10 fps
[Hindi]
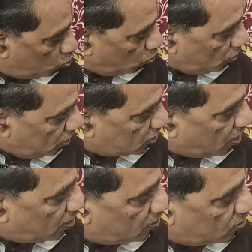तो इस
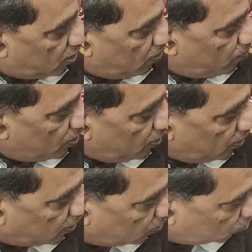कारण से
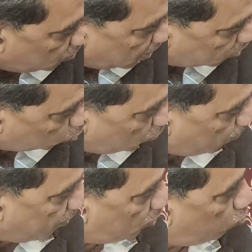इनके यहाँ सूर्य
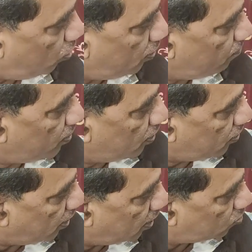पीड़ित हुआ
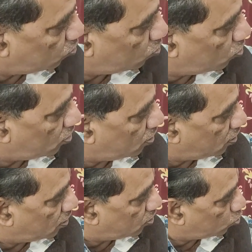यहाँ
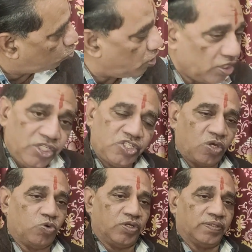सूर्य नीच
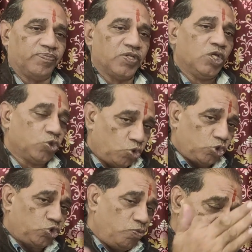का हो गया
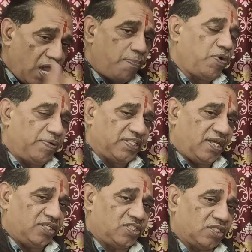दोस्तों मैं आपको
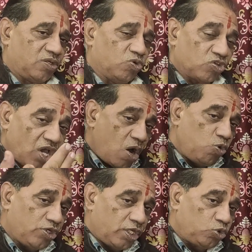बताना चाहता हूँ
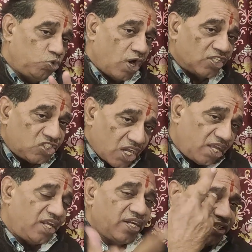राहु केतु
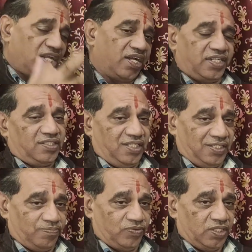अचानक घटना घटाते हैं